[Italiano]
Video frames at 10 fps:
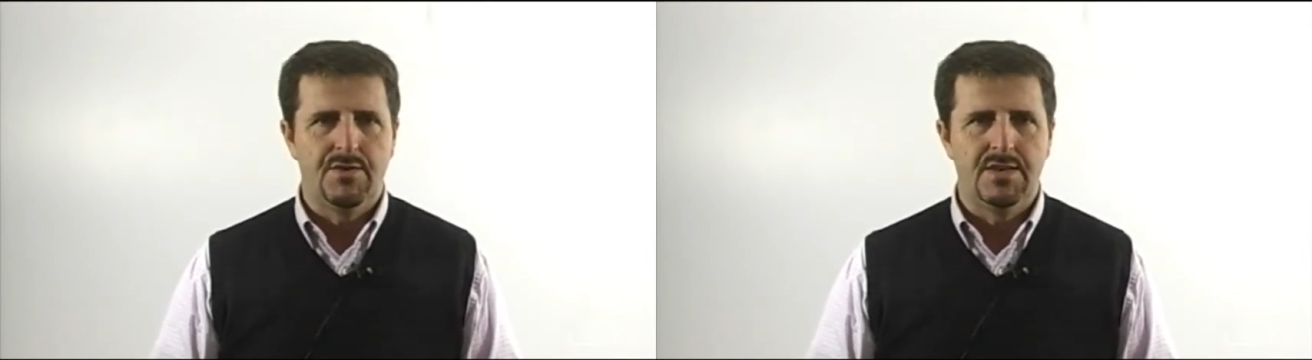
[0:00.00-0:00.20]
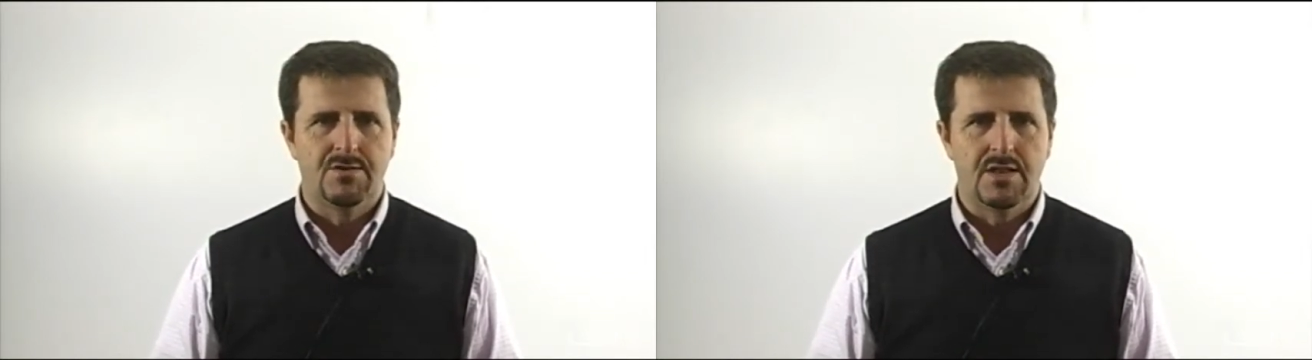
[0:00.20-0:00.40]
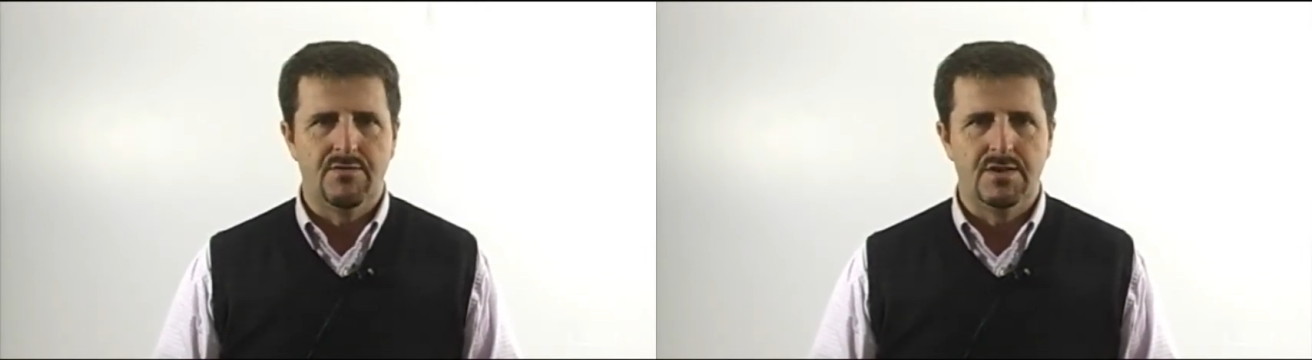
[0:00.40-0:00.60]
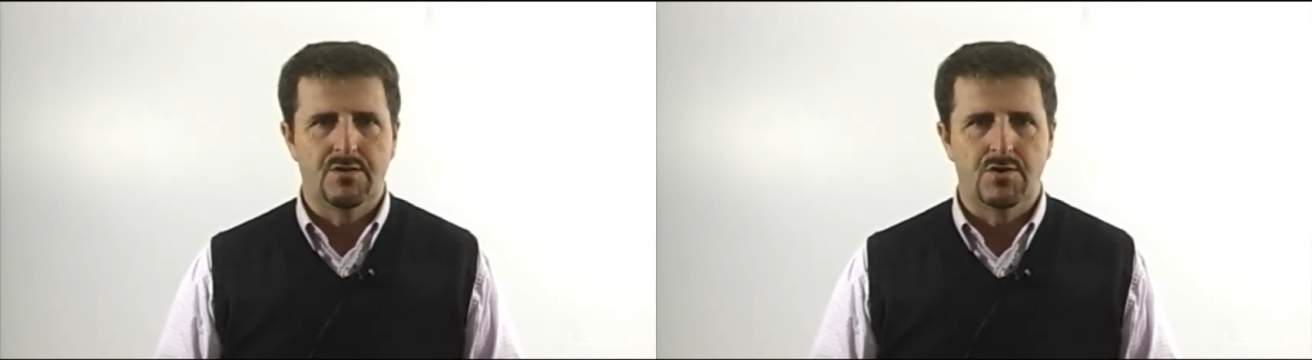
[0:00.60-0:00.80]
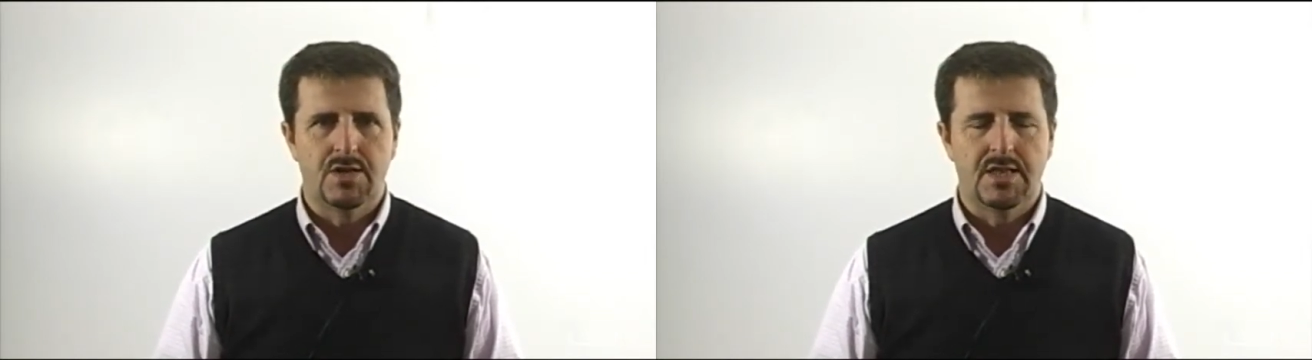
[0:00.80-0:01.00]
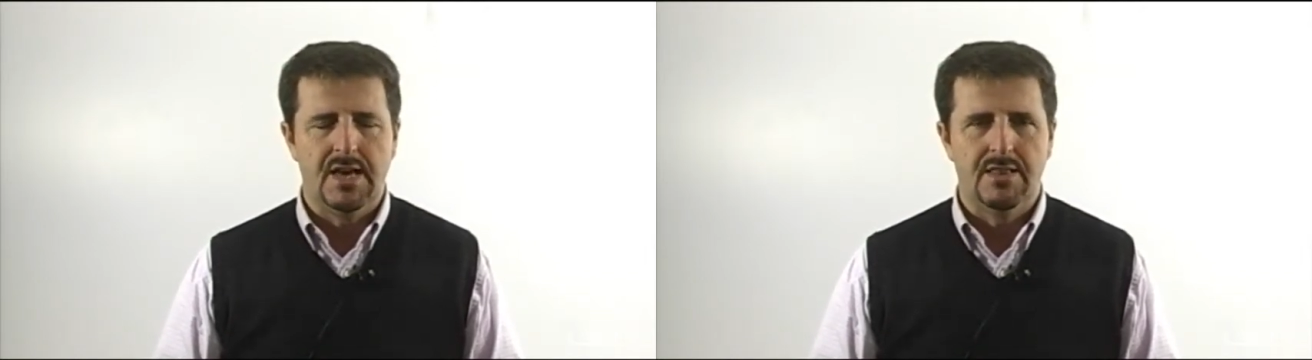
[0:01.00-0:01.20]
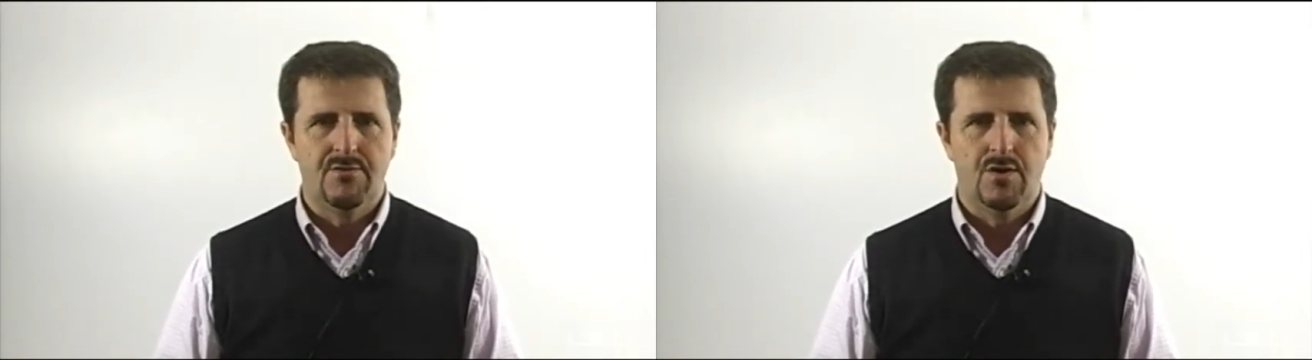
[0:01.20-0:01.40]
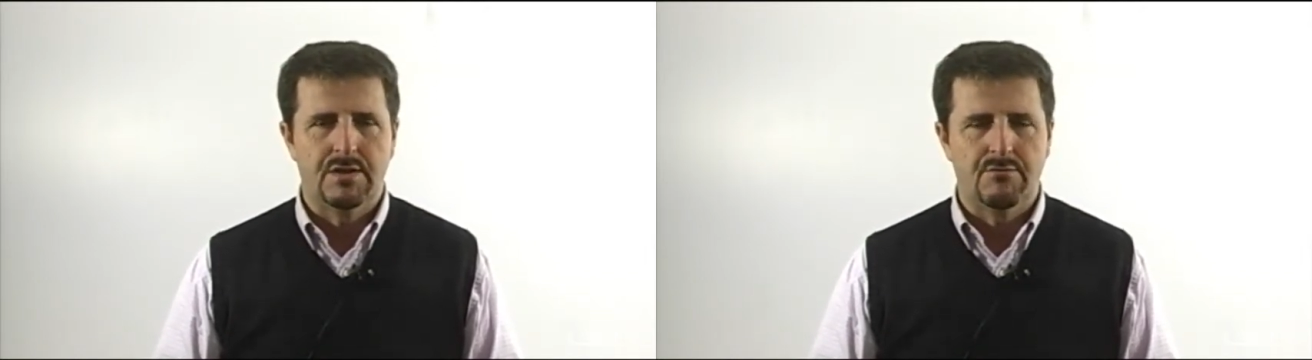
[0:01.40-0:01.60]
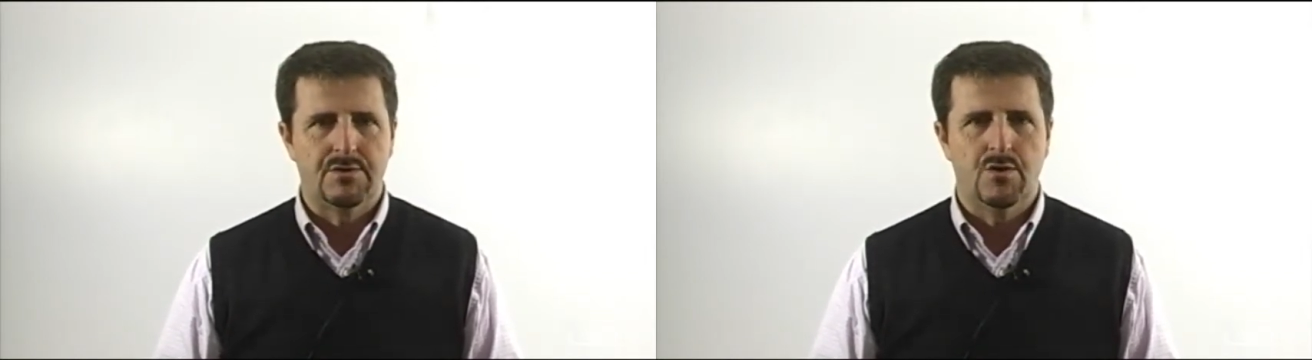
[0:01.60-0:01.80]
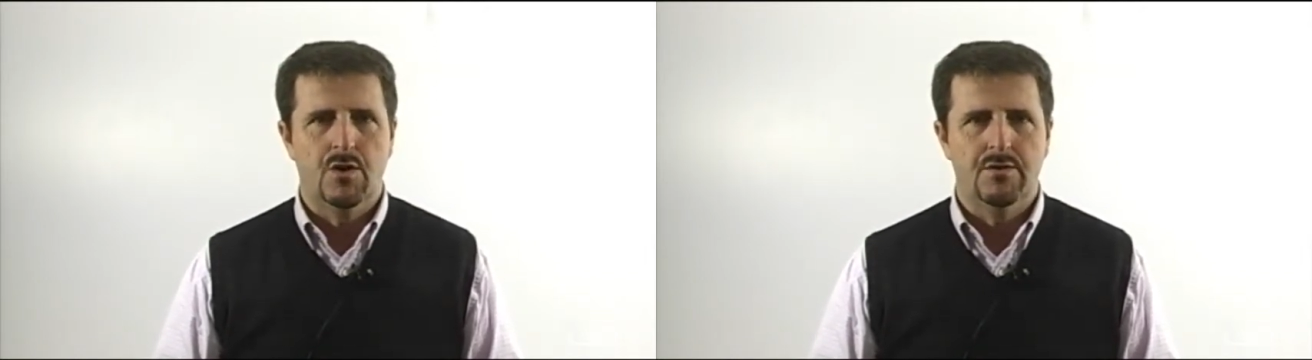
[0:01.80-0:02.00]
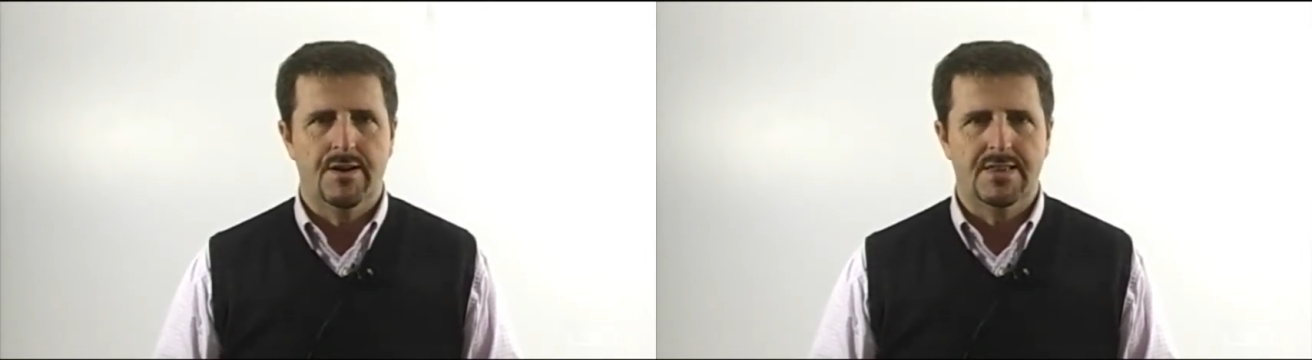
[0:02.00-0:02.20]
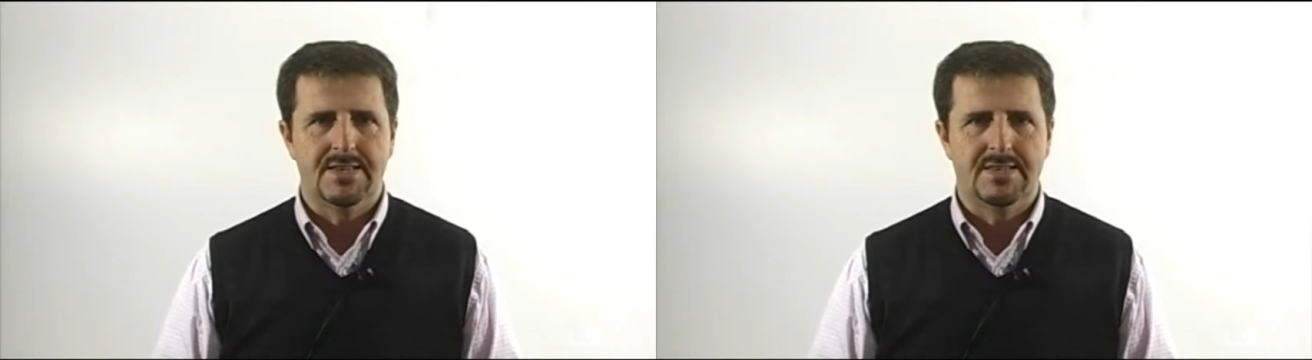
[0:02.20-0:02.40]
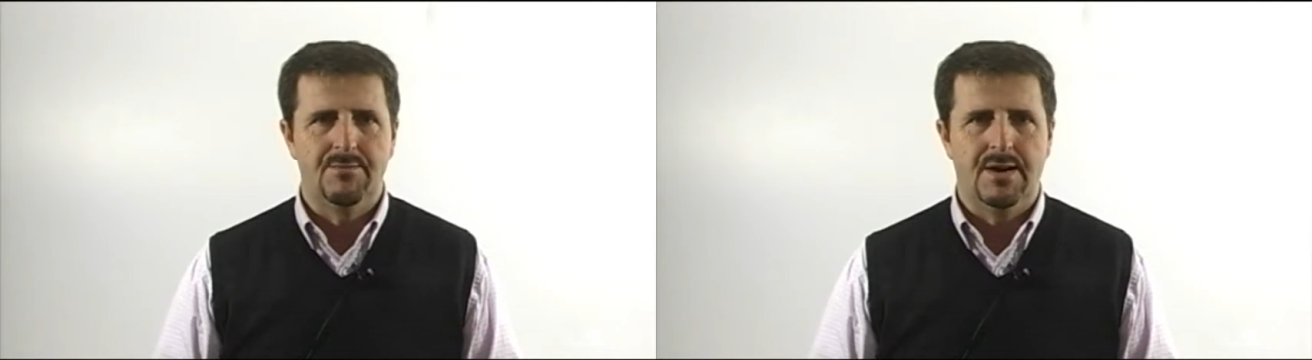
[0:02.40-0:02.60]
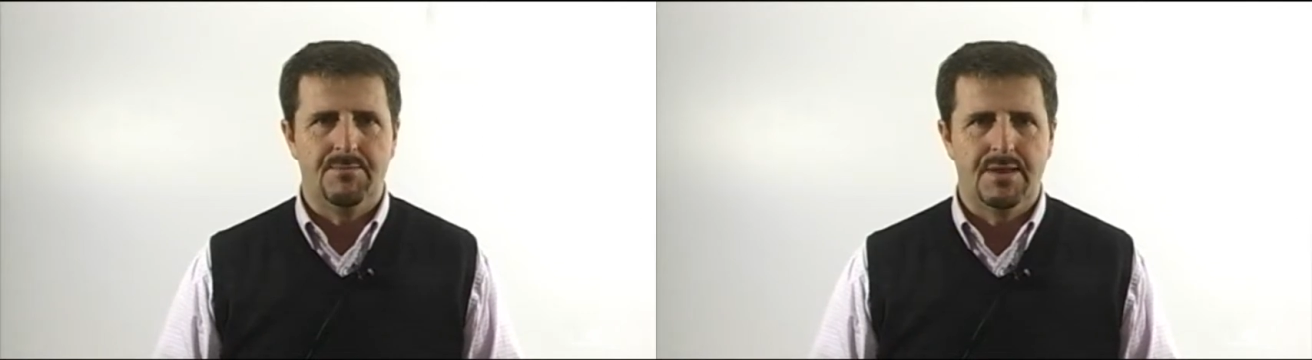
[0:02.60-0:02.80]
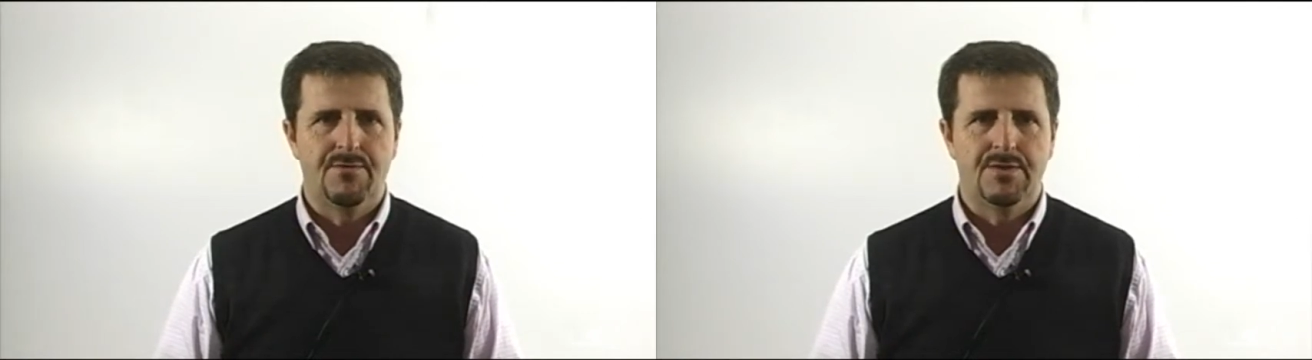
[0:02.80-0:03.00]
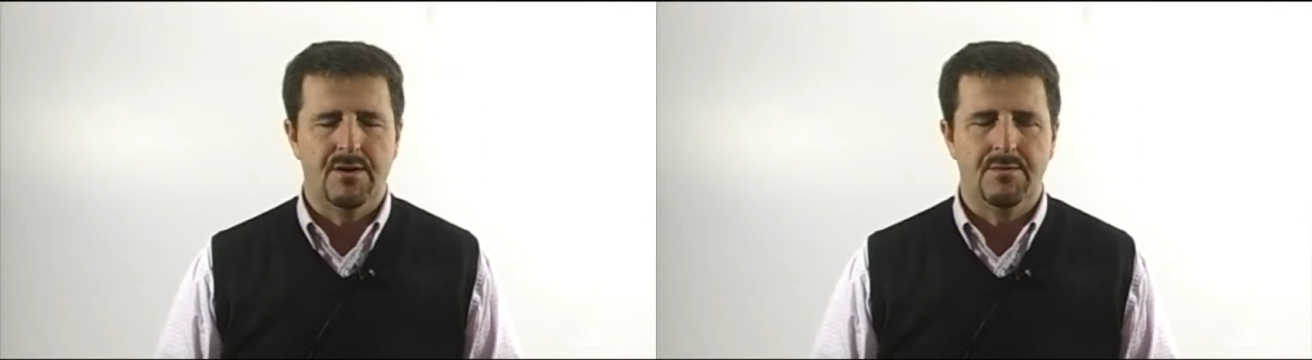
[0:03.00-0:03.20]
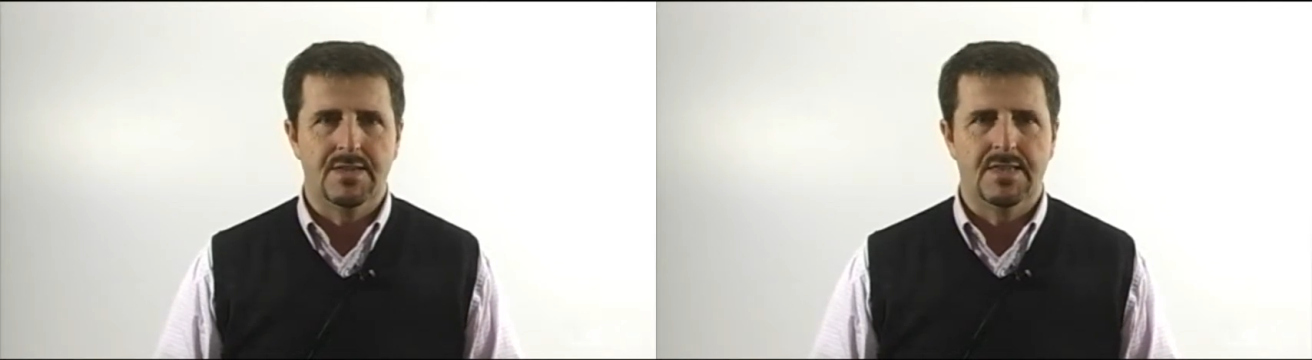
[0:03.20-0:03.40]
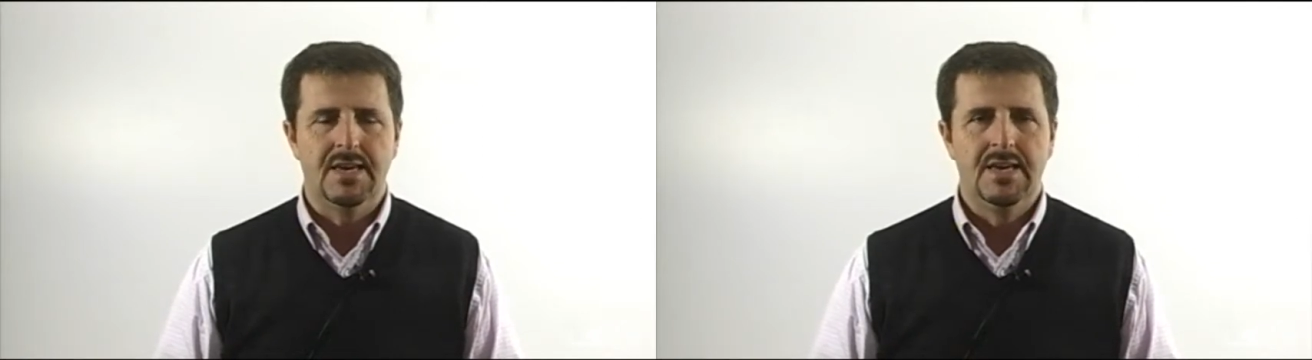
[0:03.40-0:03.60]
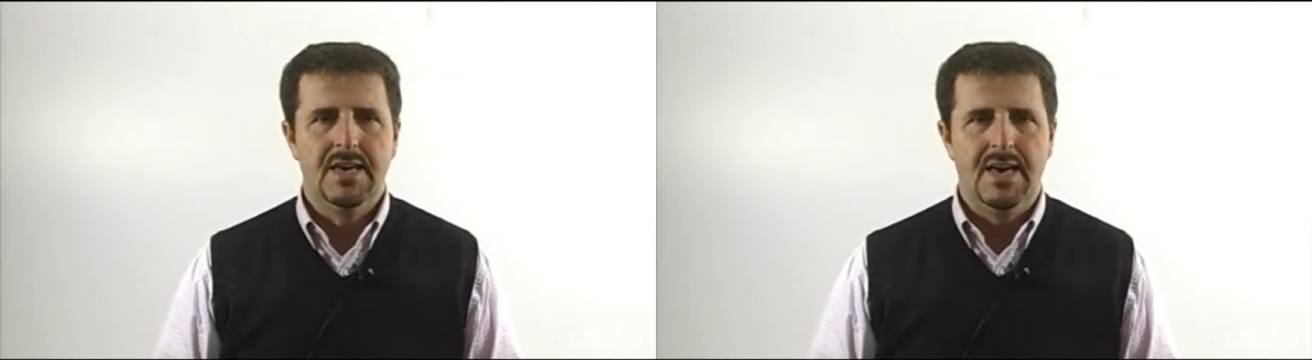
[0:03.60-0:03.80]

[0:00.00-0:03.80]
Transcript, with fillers: visto e rivisto centinaia di volte questo gol durante la settimana perché effettivamente